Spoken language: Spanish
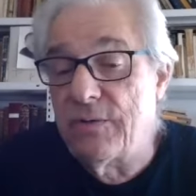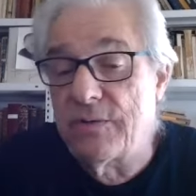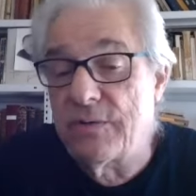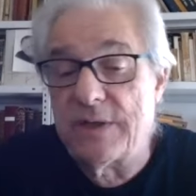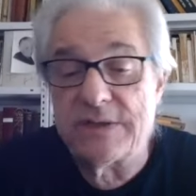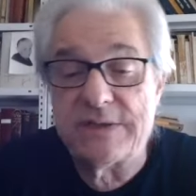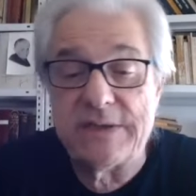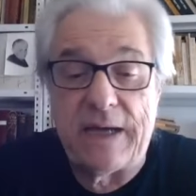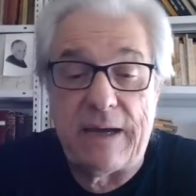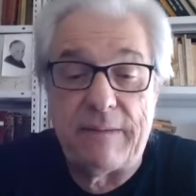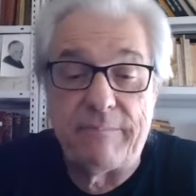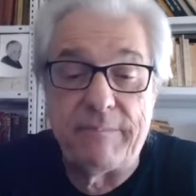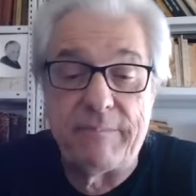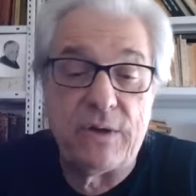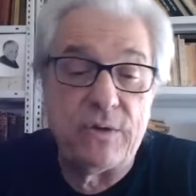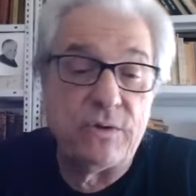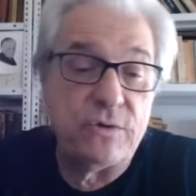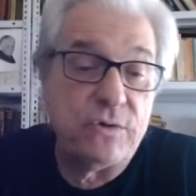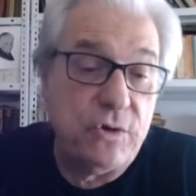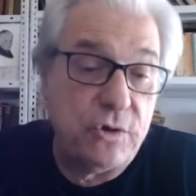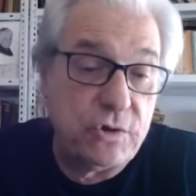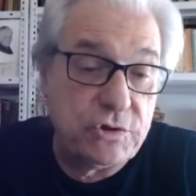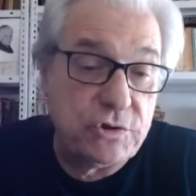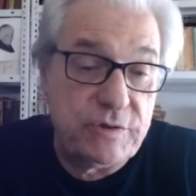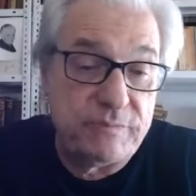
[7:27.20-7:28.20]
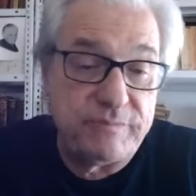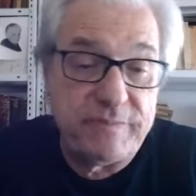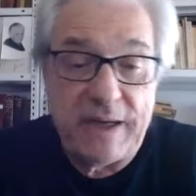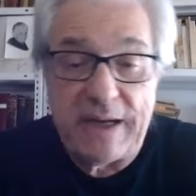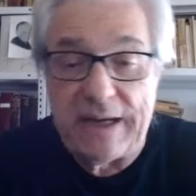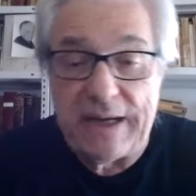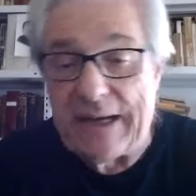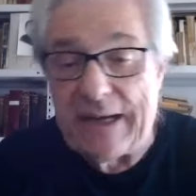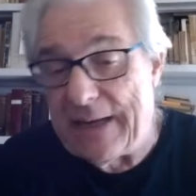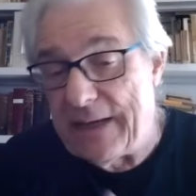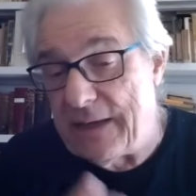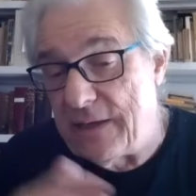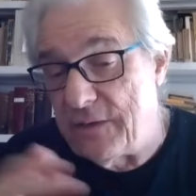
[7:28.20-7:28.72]
los que ya me conocen, me
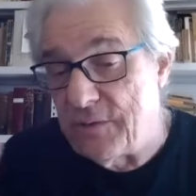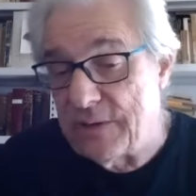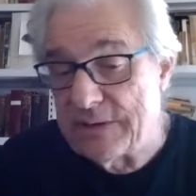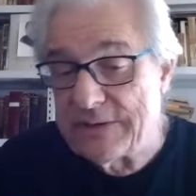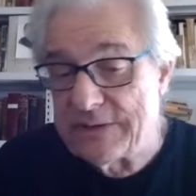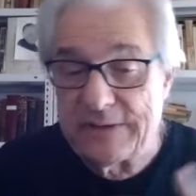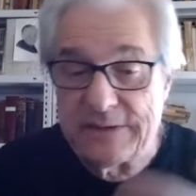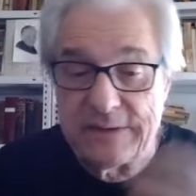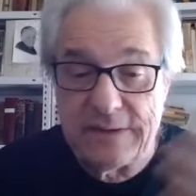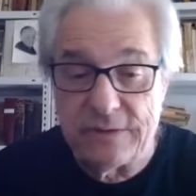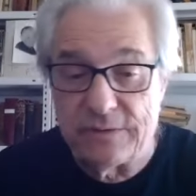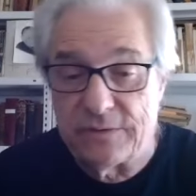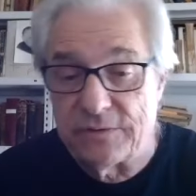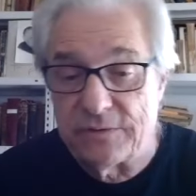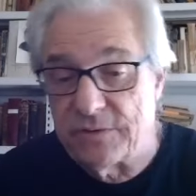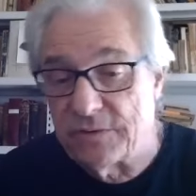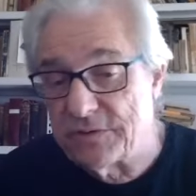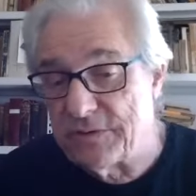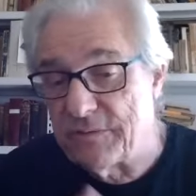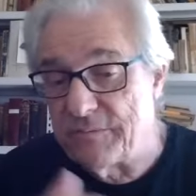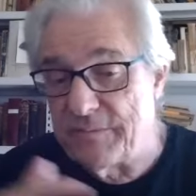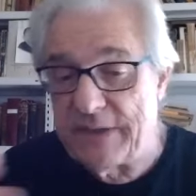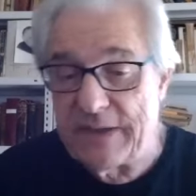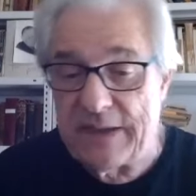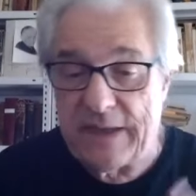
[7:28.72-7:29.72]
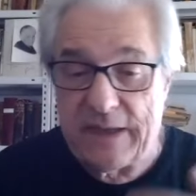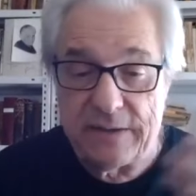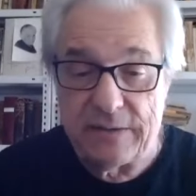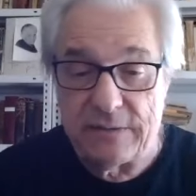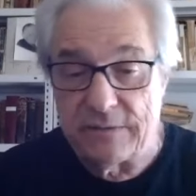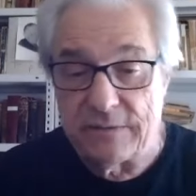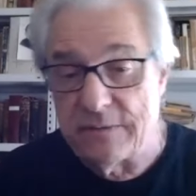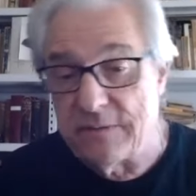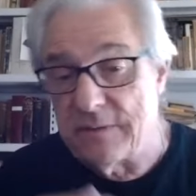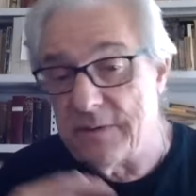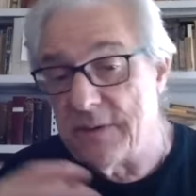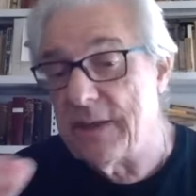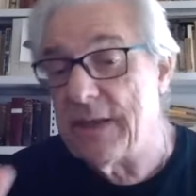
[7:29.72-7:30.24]
han leído, asistido a otros
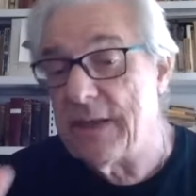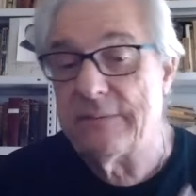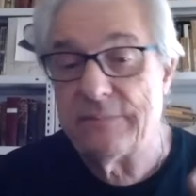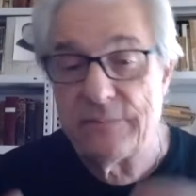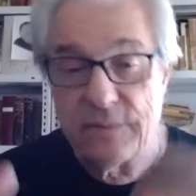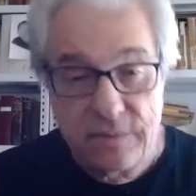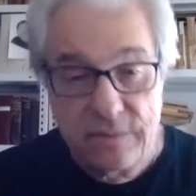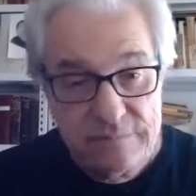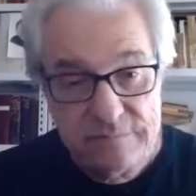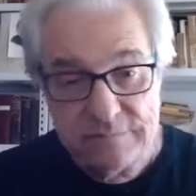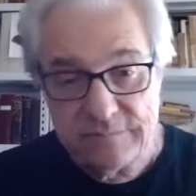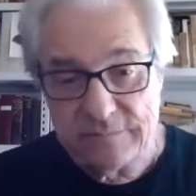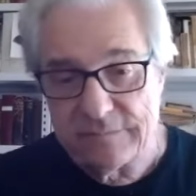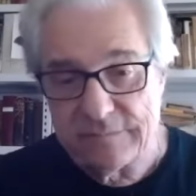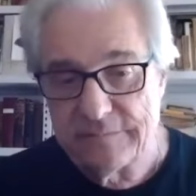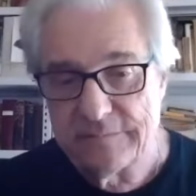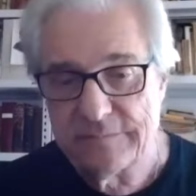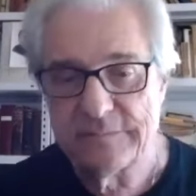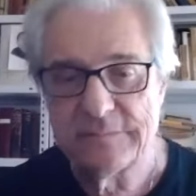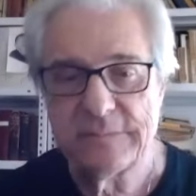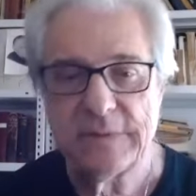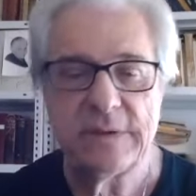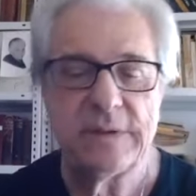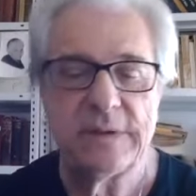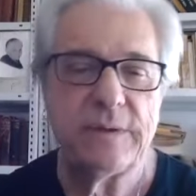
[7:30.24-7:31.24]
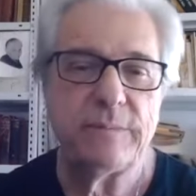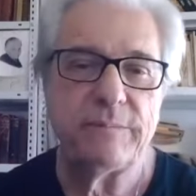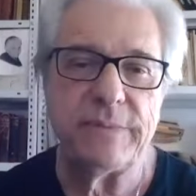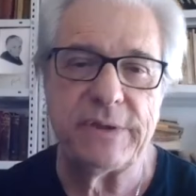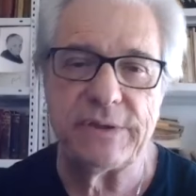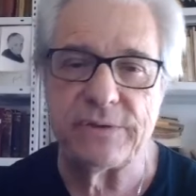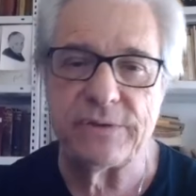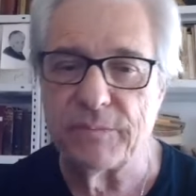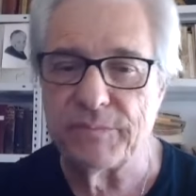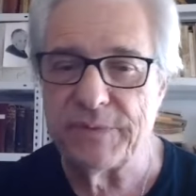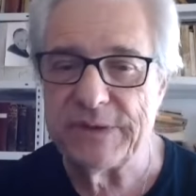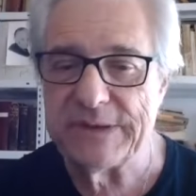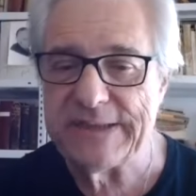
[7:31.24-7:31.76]
seminarios,
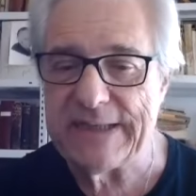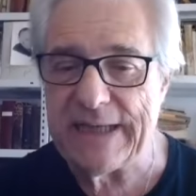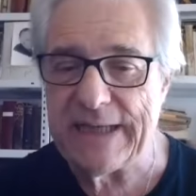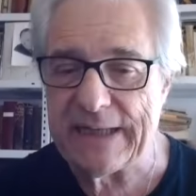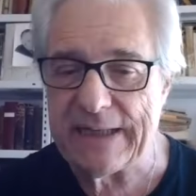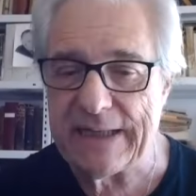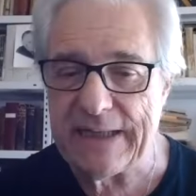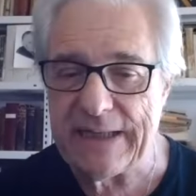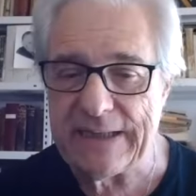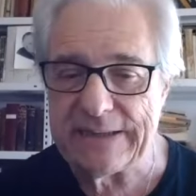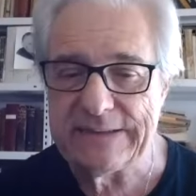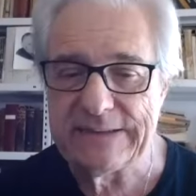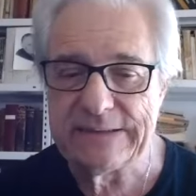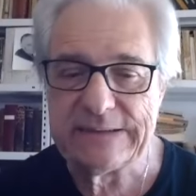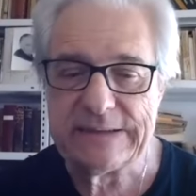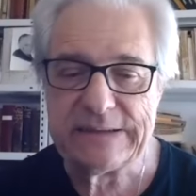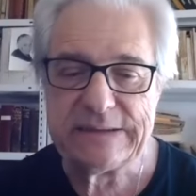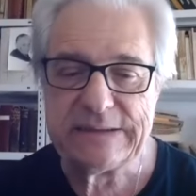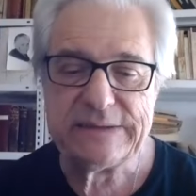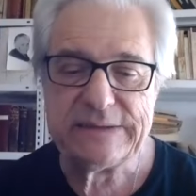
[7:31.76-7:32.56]
visto mis charlas,